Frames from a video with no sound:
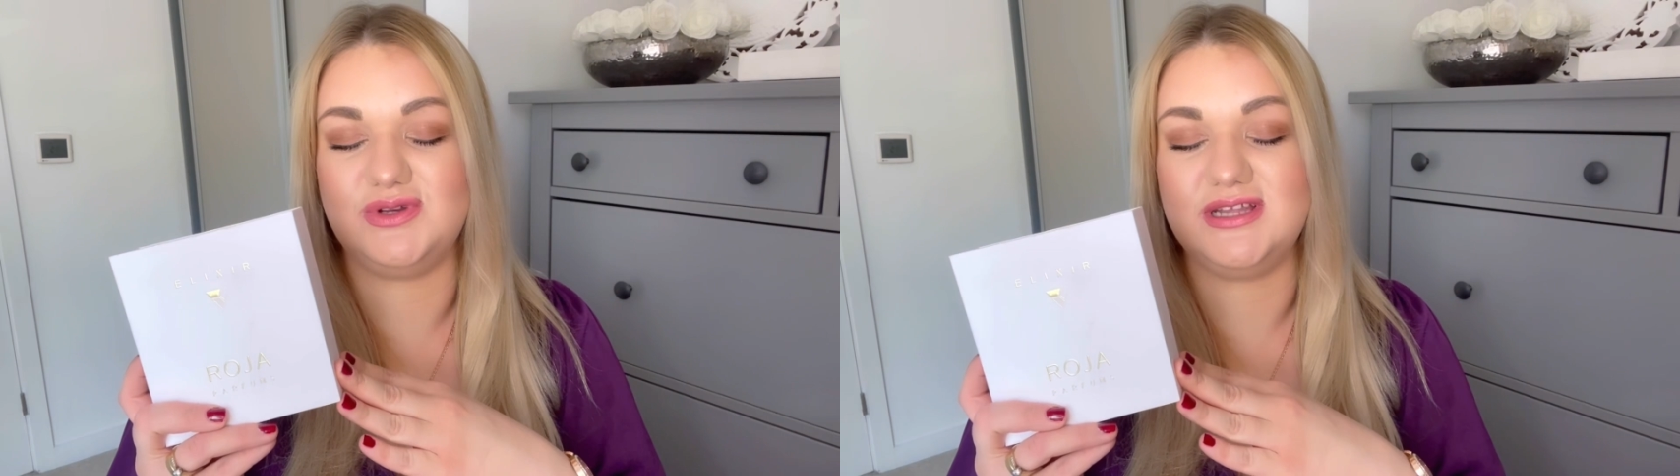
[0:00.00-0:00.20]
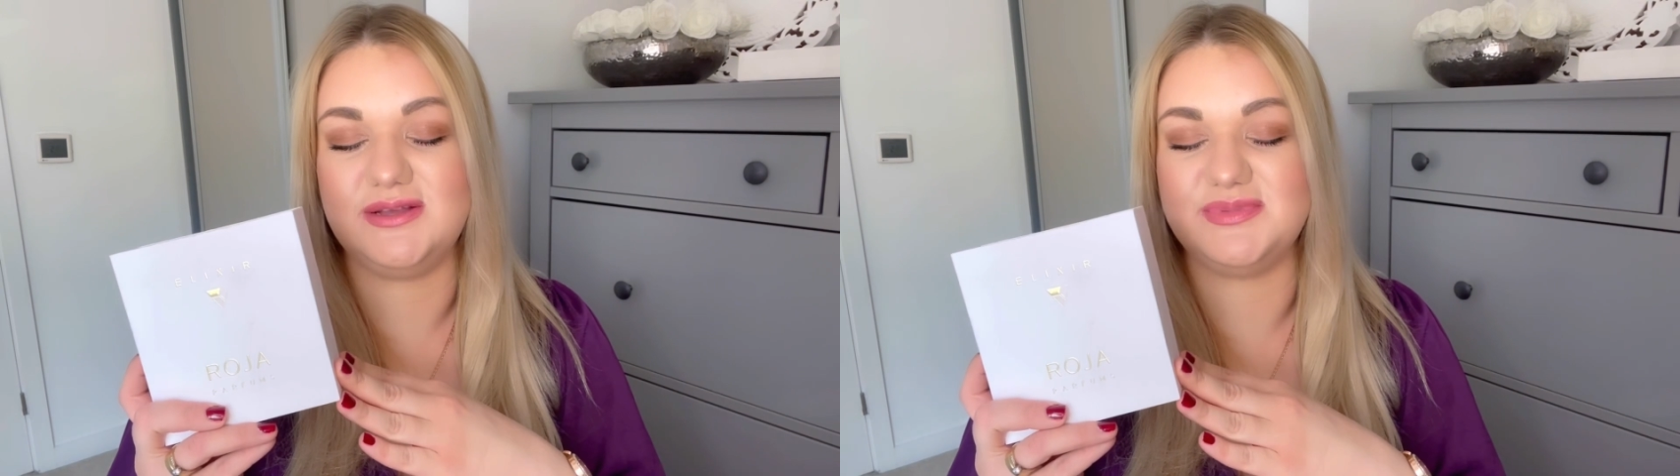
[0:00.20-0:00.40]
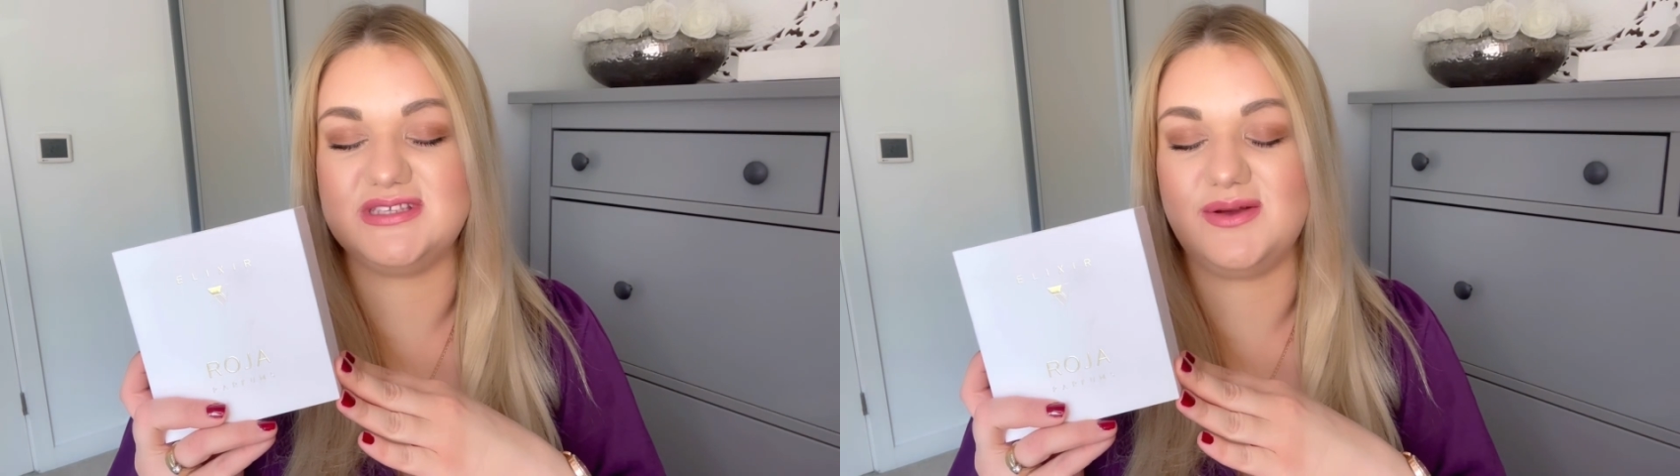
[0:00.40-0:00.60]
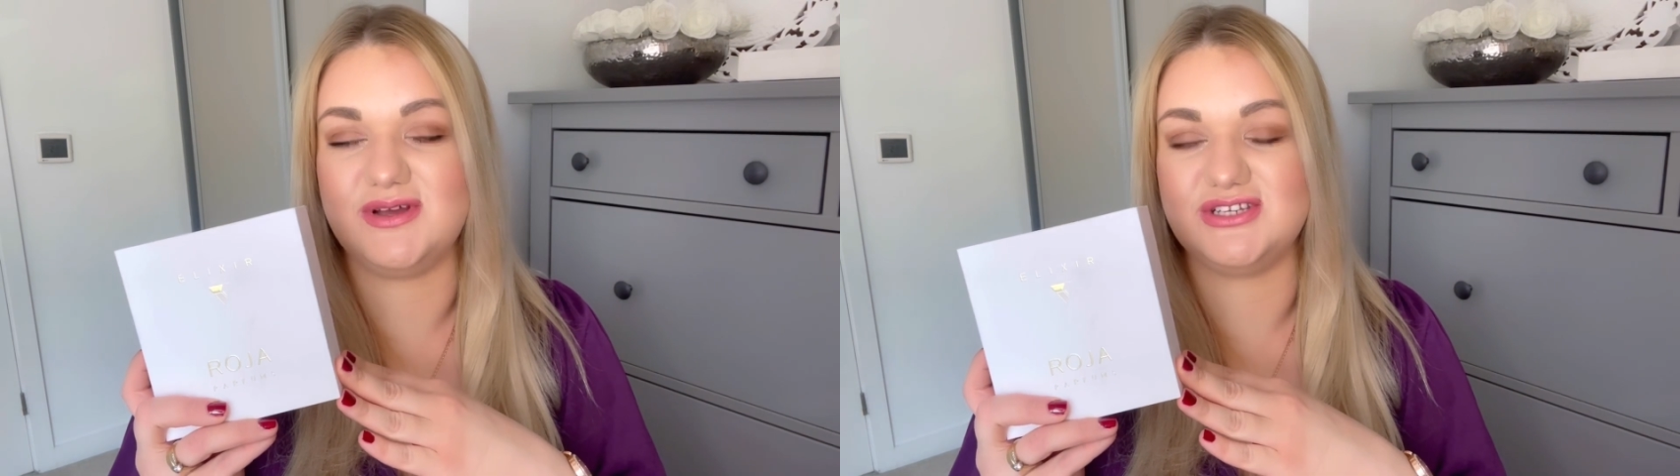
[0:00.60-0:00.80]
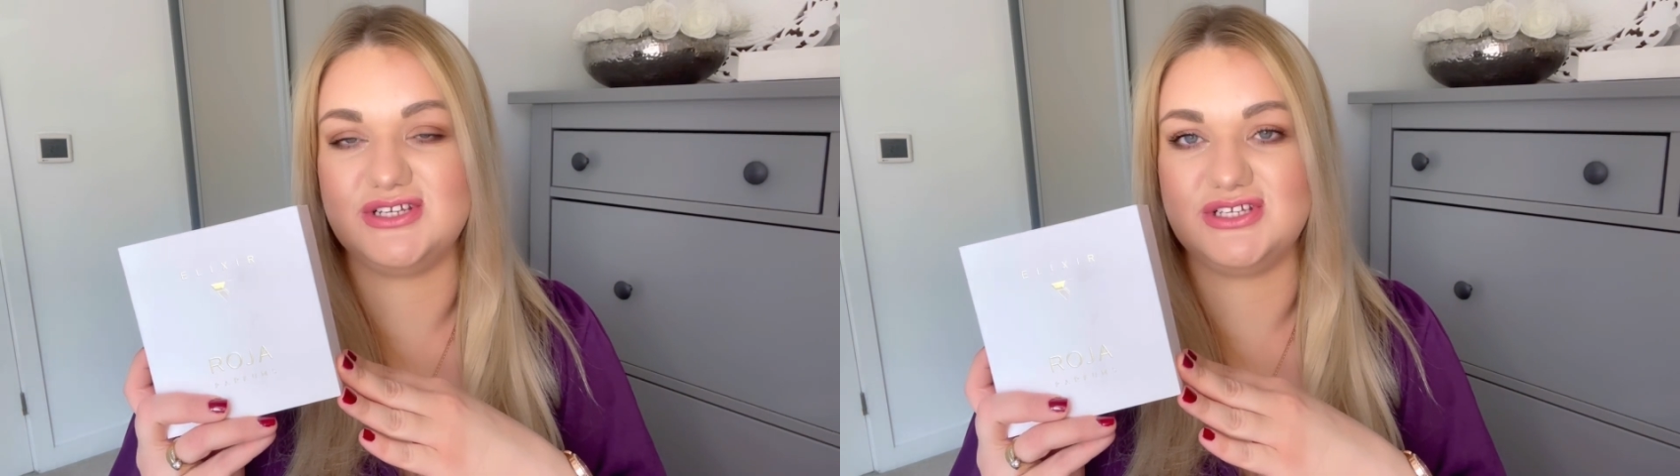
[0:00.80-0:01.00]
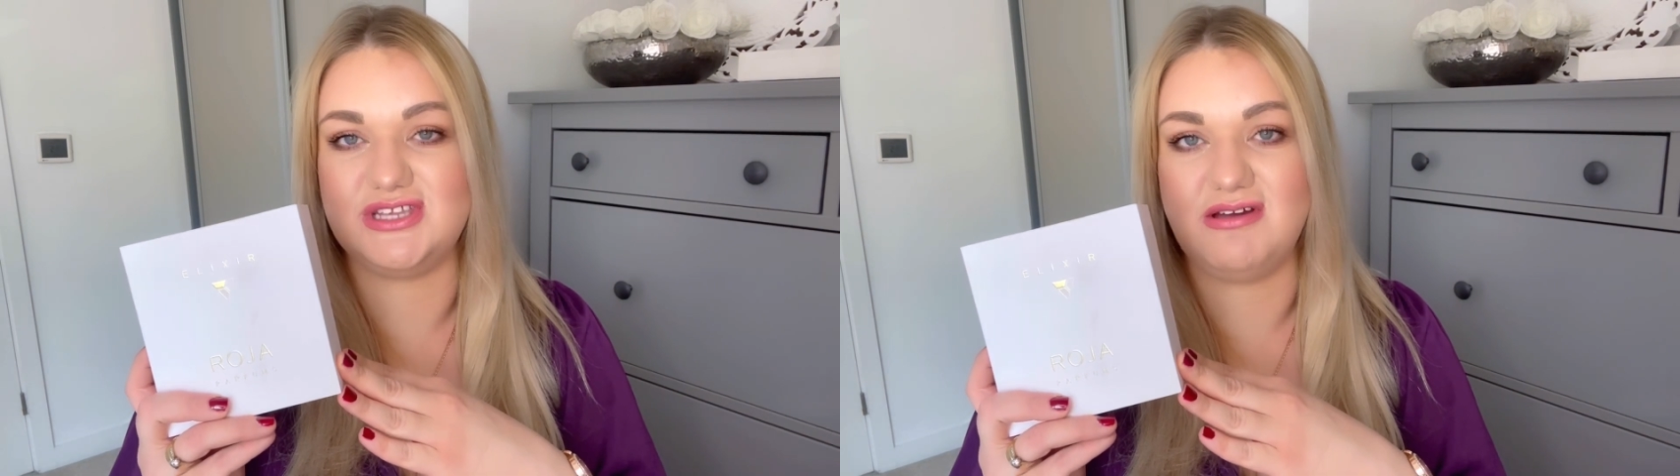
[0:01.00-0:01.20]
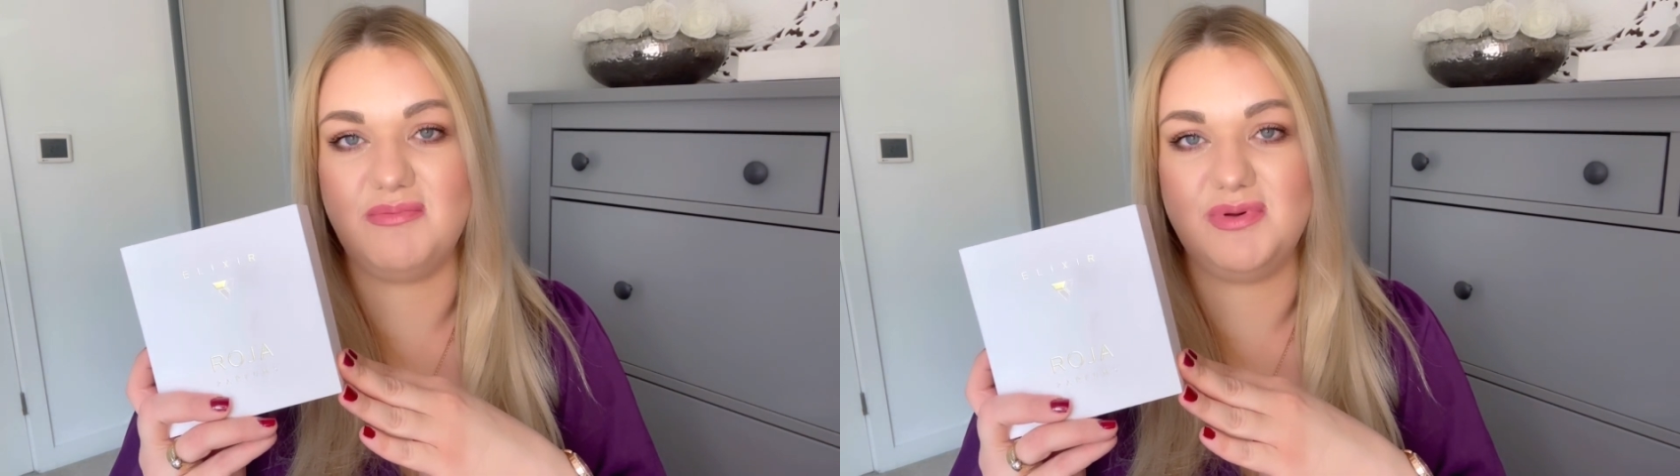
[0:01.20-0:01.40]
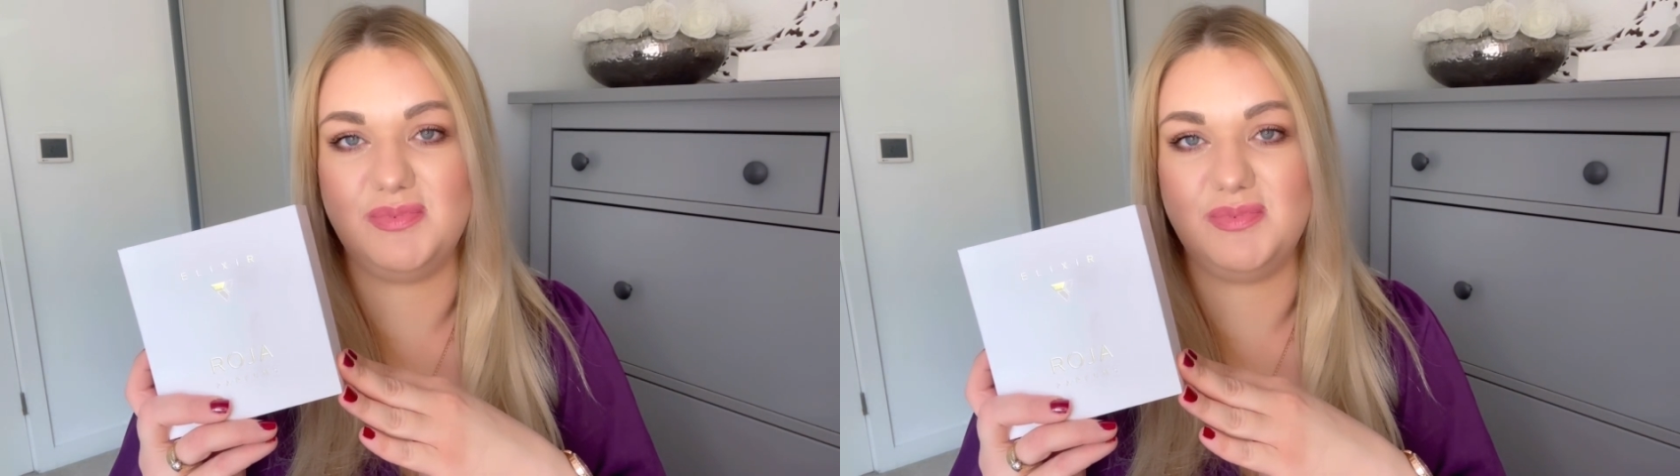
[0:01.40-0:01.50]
napisała, że chciałaby